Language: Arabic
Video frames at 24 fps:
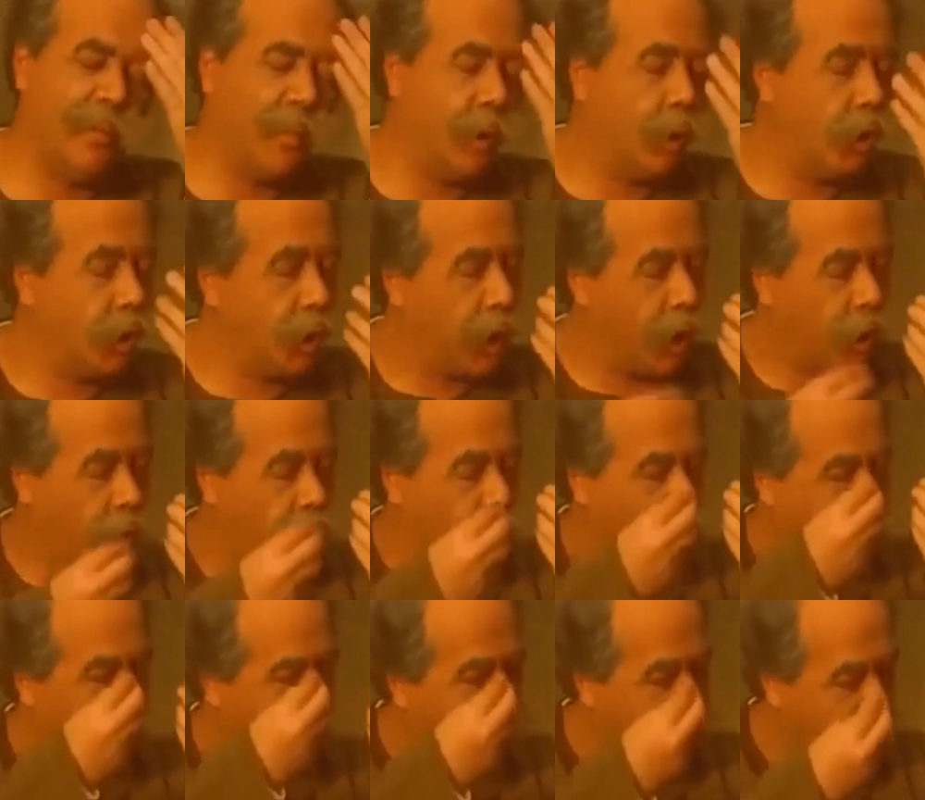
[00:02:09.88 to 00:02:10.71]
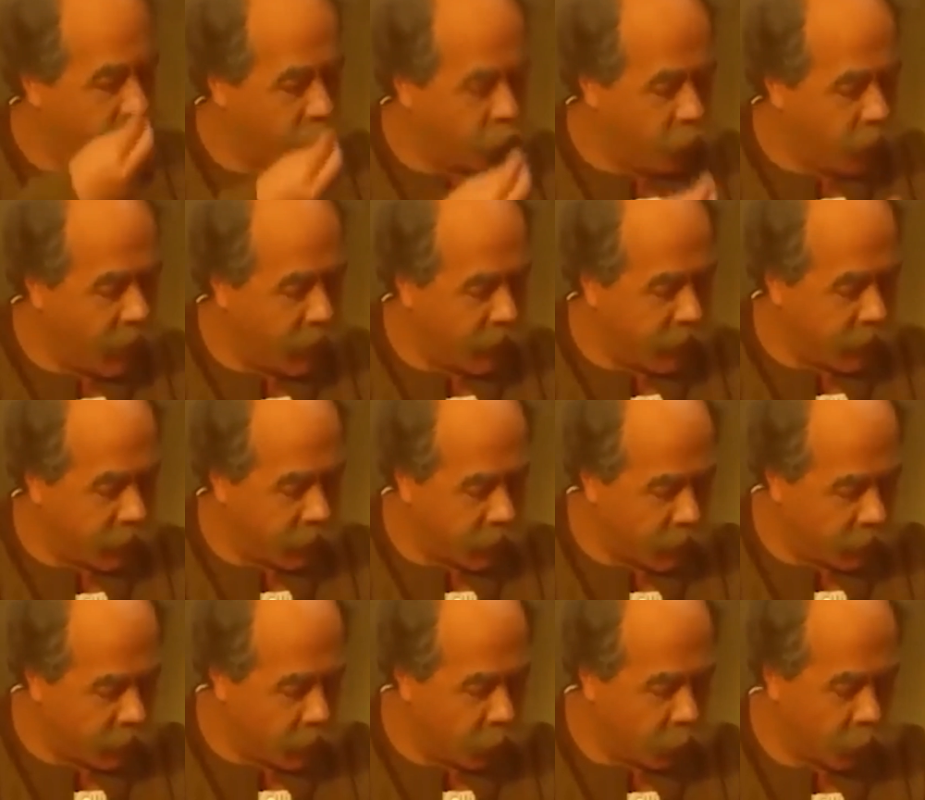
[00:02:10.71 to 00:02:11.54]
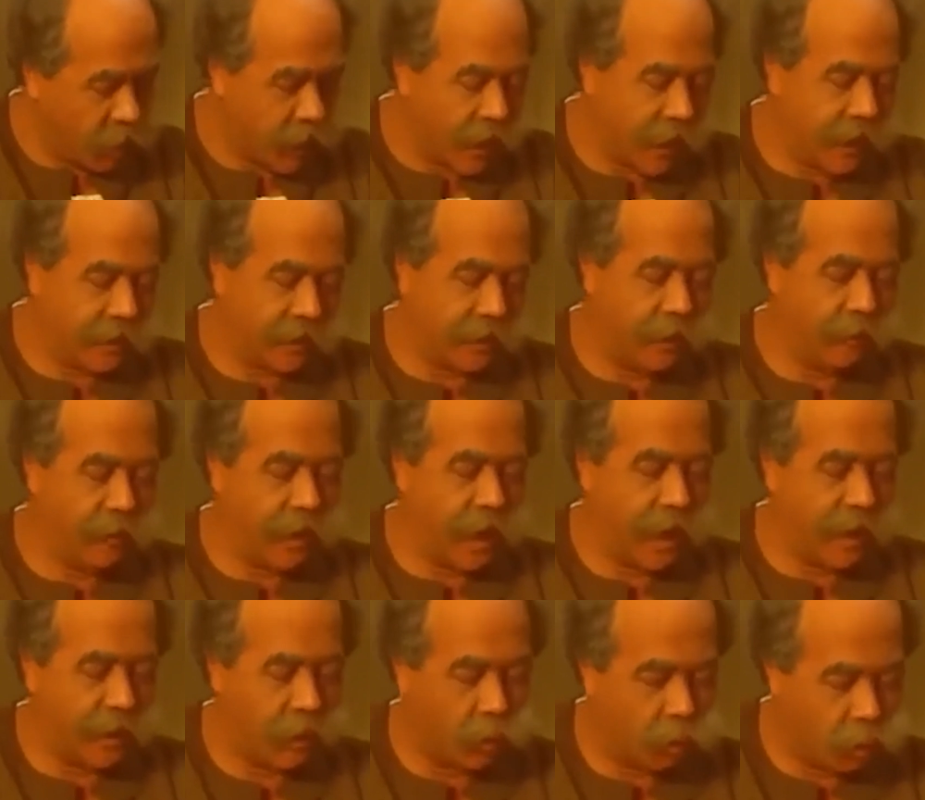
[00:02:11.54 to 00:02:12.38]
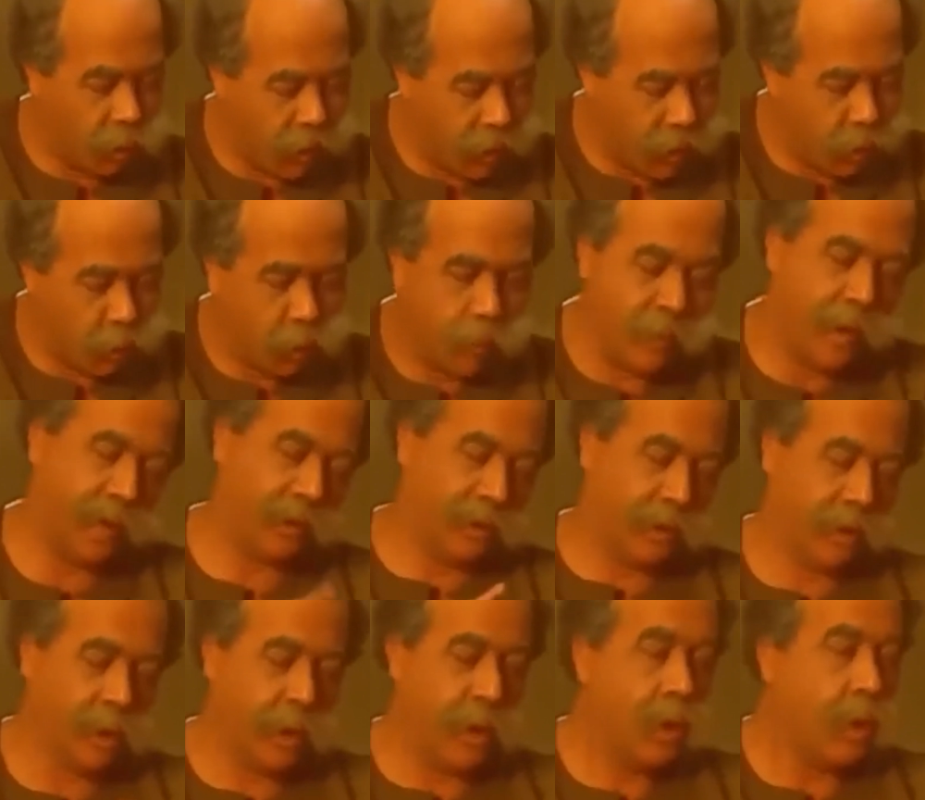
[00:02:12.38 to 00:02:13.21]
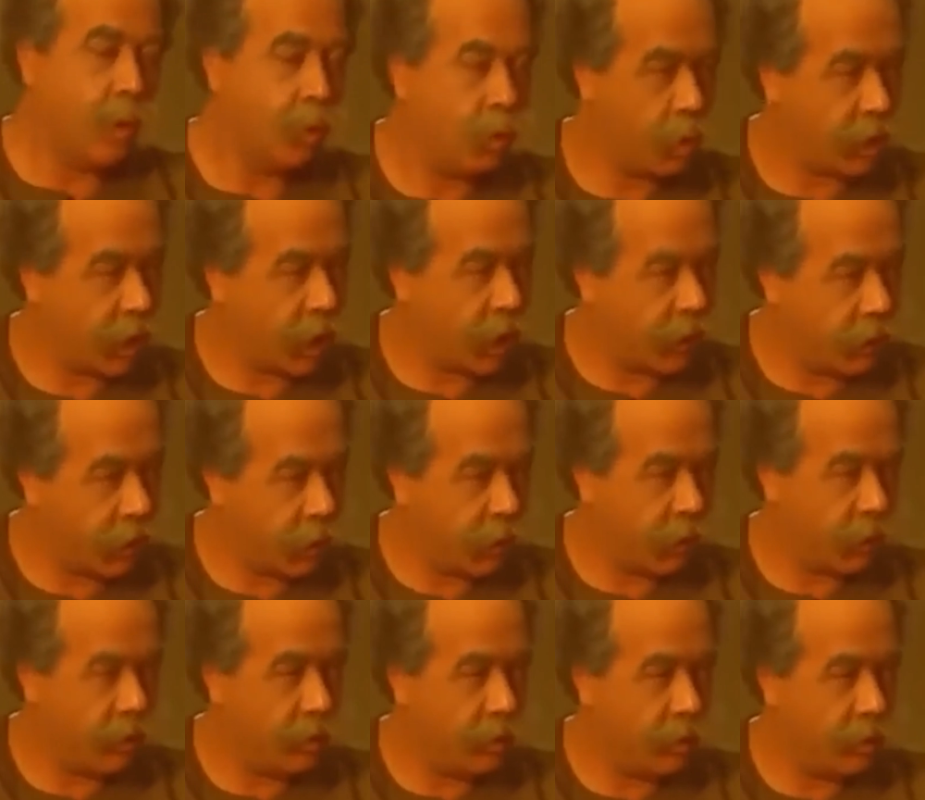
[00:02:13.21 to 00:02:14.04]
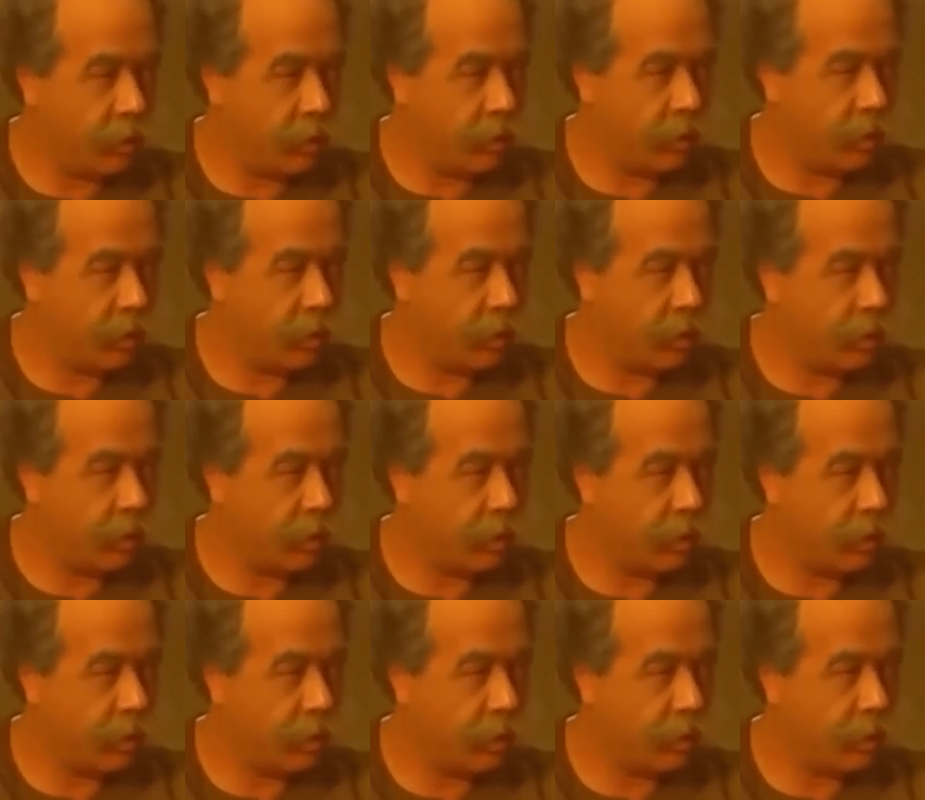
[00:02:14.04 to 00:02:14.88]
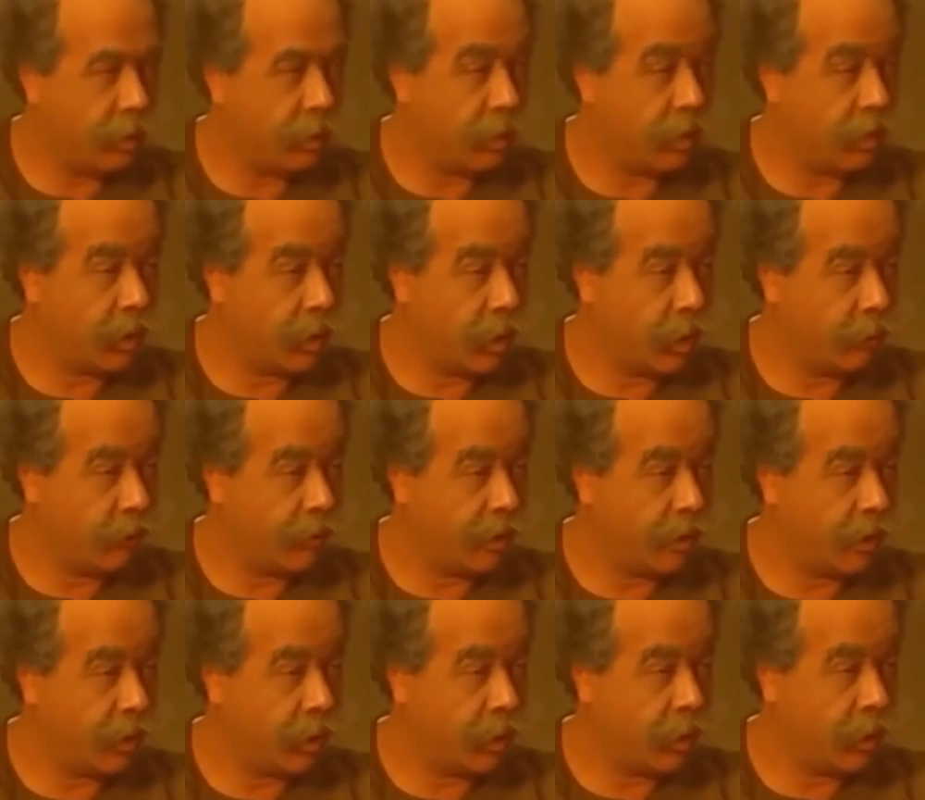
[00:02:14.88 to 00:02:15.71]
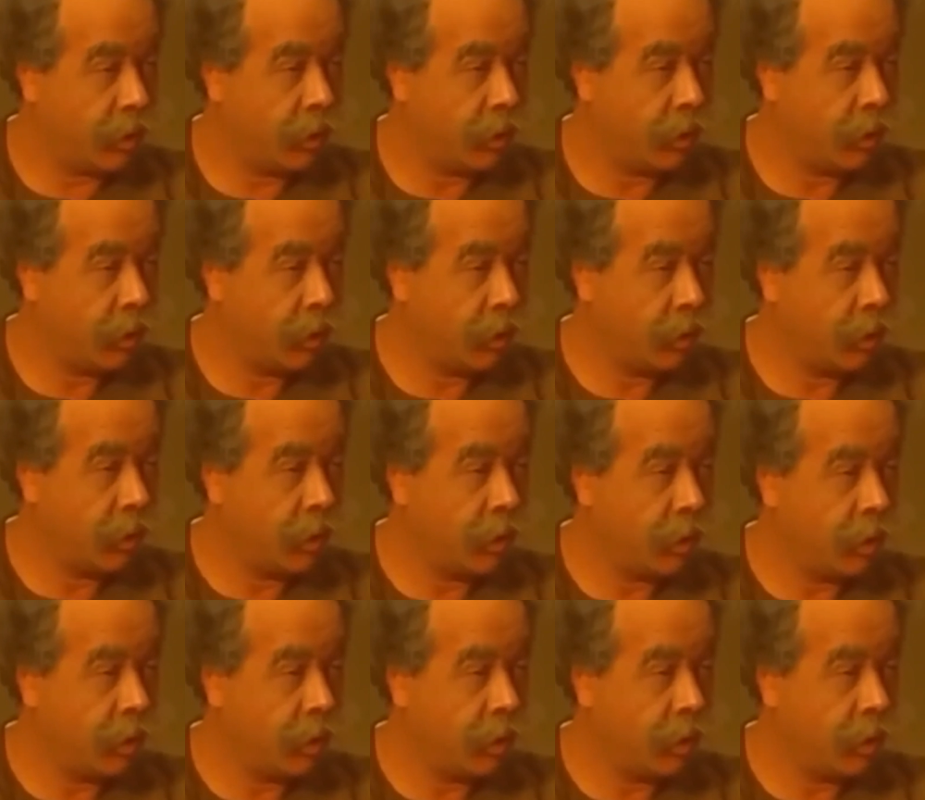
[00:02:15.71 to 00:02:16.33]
يا عم بقول لك كنت معزوم على الغدا وكان عازمني على رقاق وبط وكان يخبرك